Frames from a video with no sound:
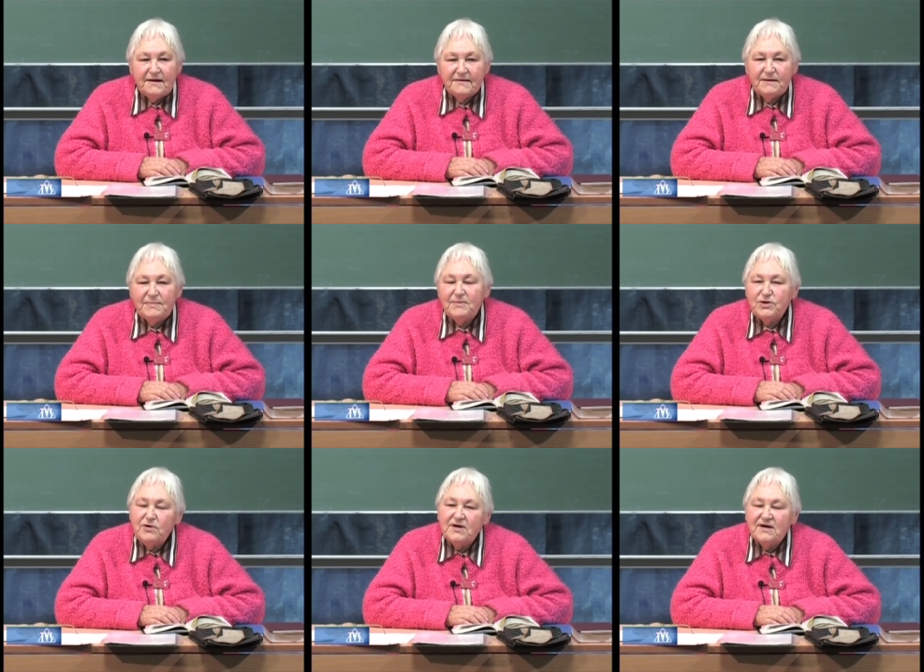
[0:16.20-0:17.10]
Если бы
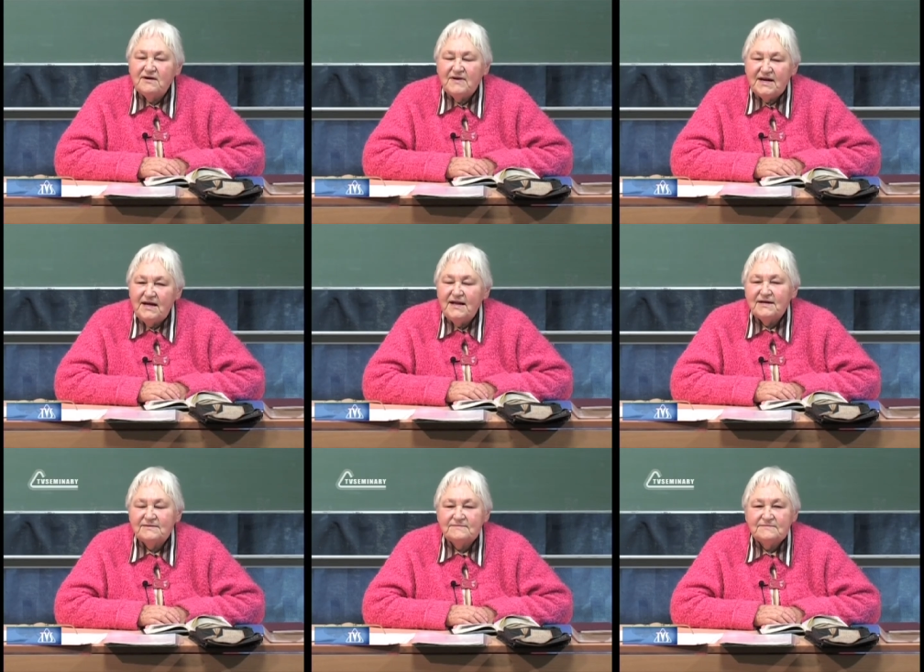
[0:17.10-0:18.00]
мы только
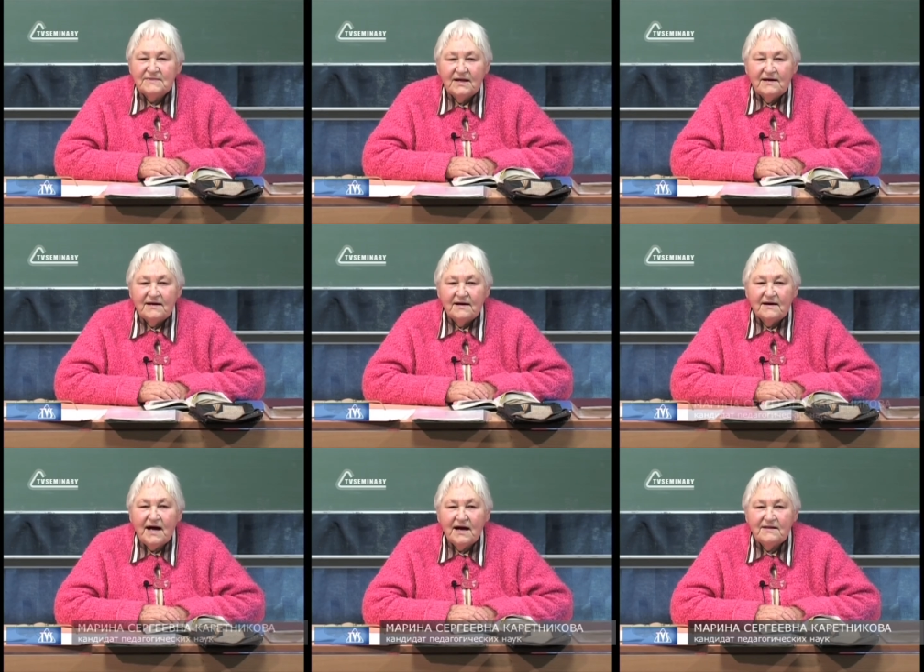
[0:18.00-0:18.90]
говорили,
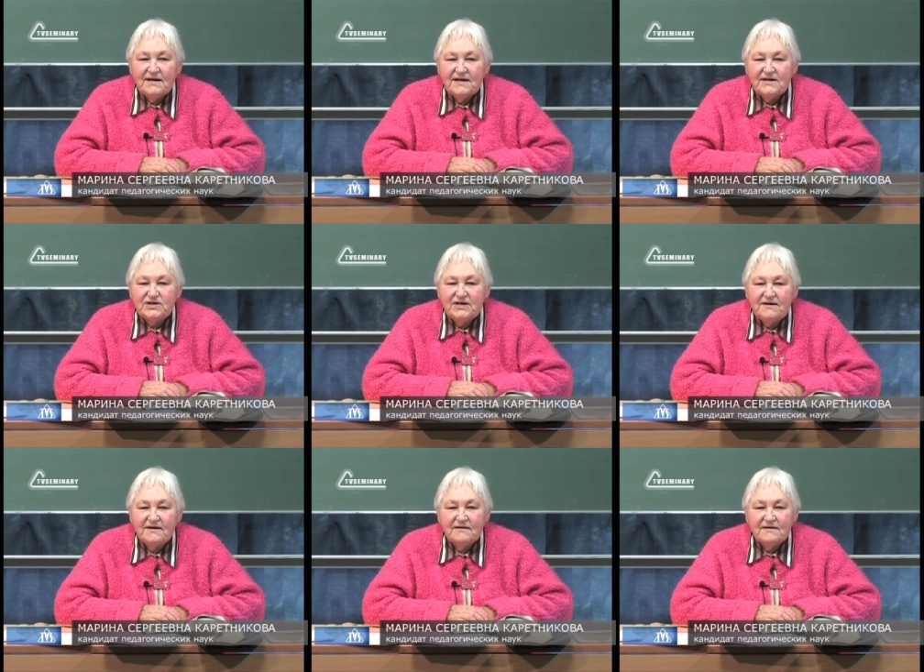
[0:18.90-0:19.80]
как надо
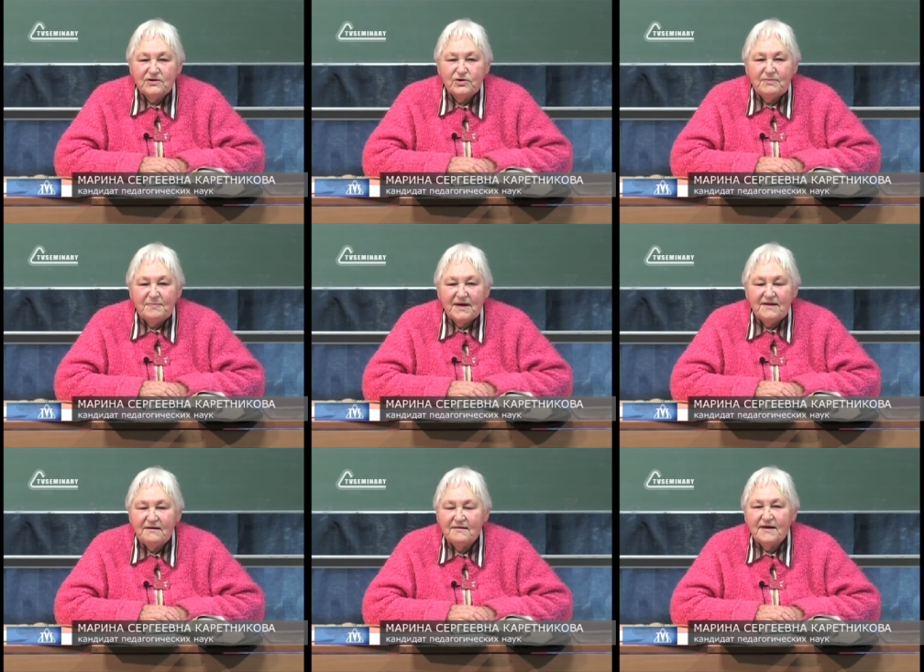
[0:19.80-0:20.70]
жить, чтобы
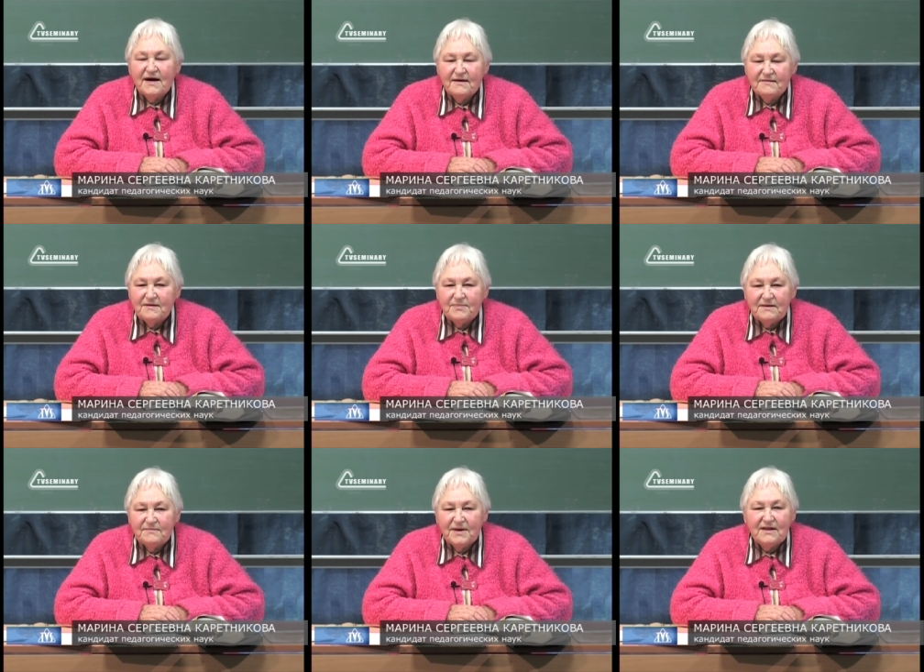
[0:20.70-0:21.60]
продлить старость,
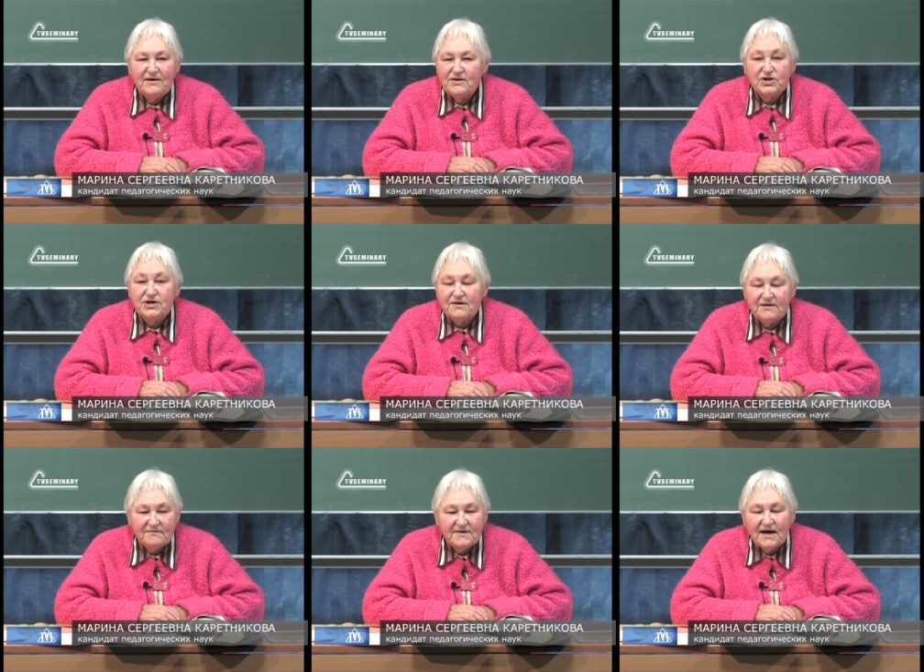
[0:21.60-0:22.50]
например, продлить
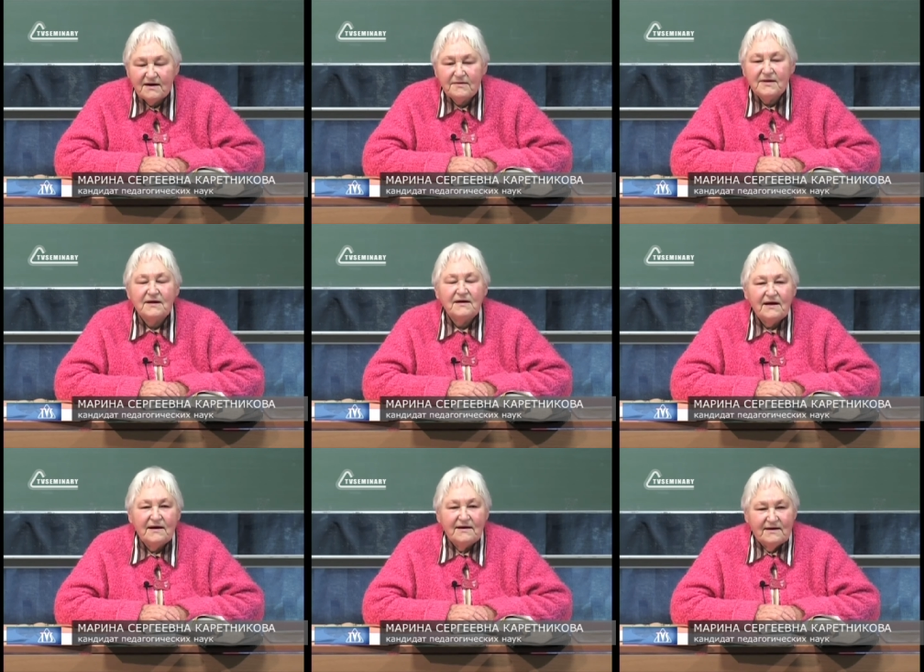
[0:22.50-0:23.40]
жизнь в старости,
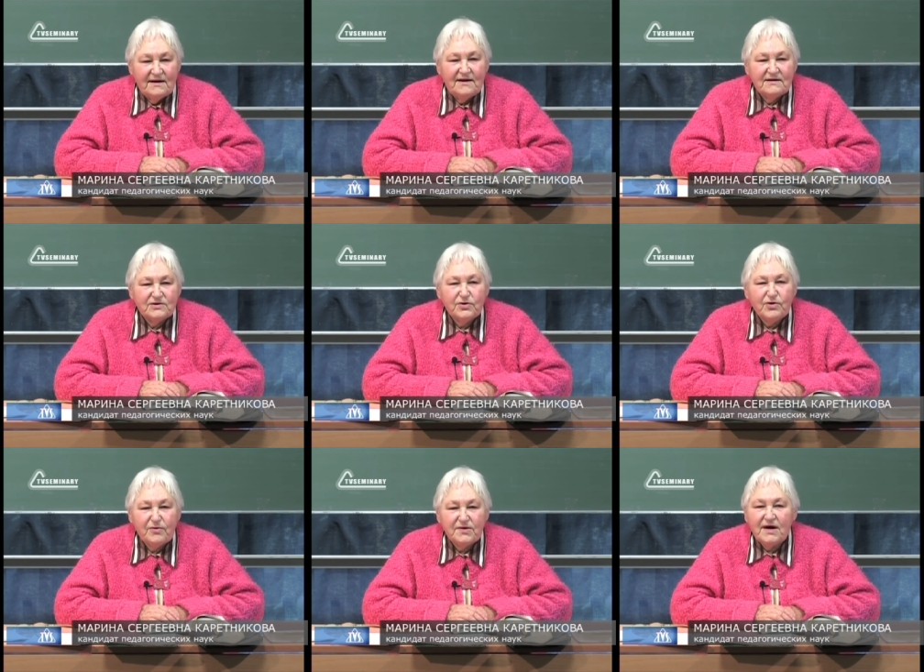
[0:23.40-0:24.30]
или что
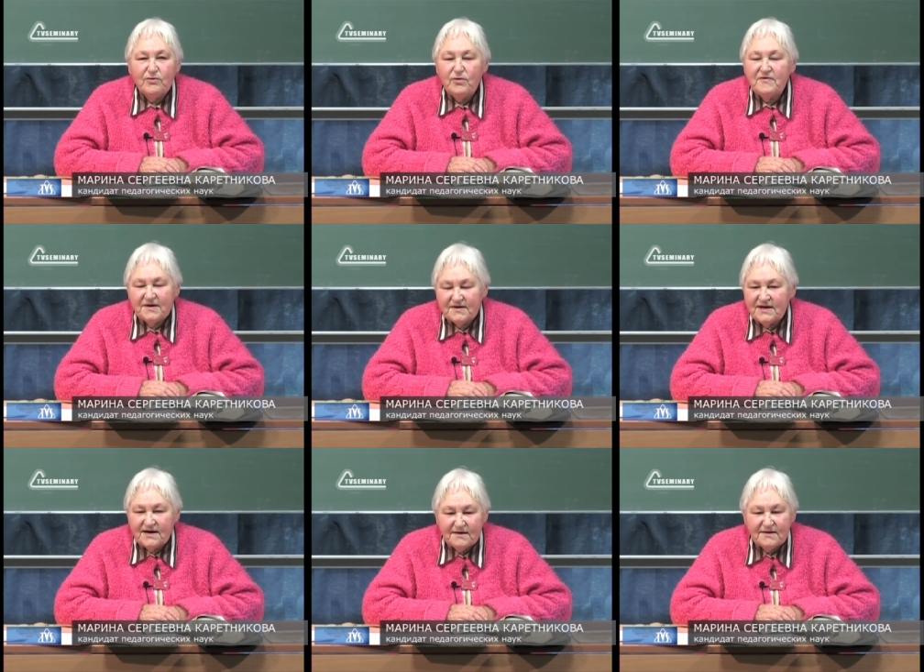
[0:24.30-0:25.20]
такое здоровая
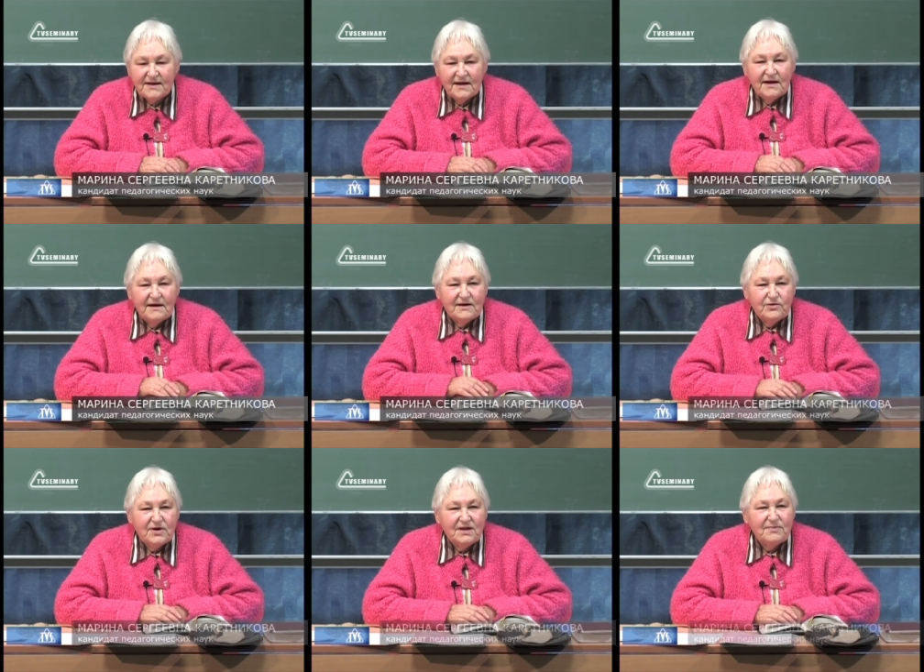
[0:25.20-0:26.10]
старость,
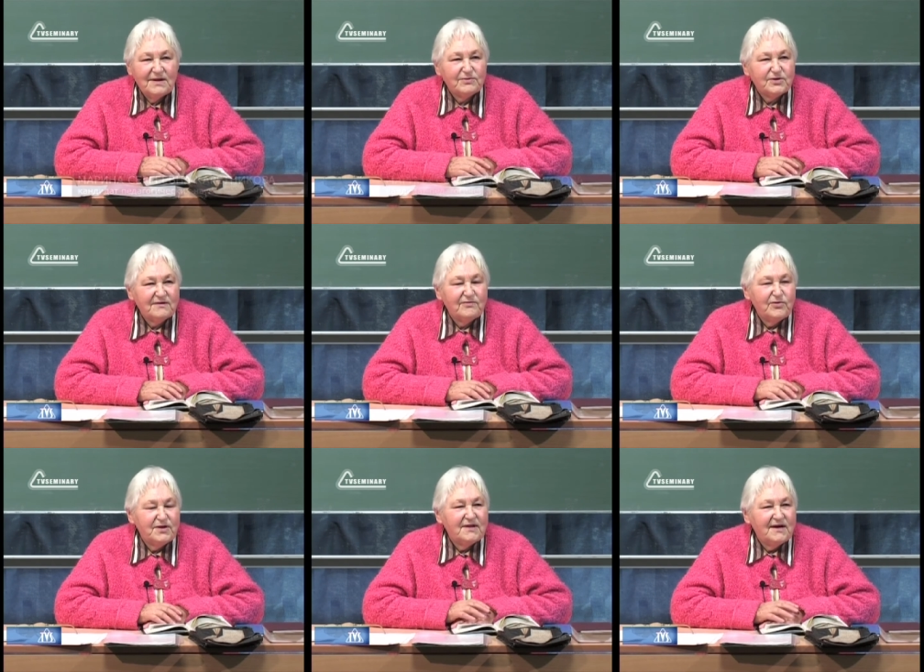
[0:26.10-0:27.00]
то это было бы что-то
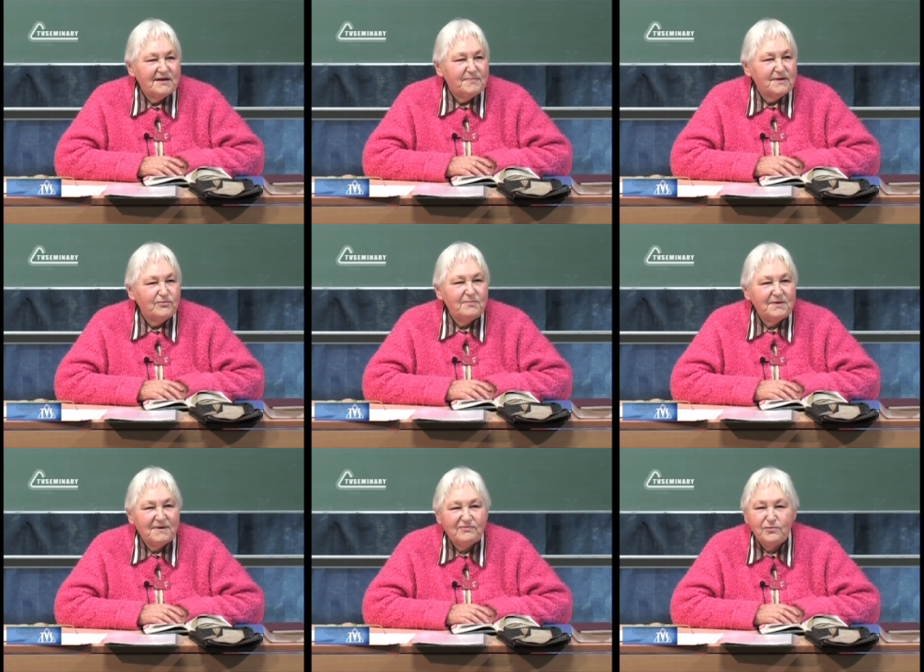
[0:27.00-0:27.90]
вроде, знаете, пособия по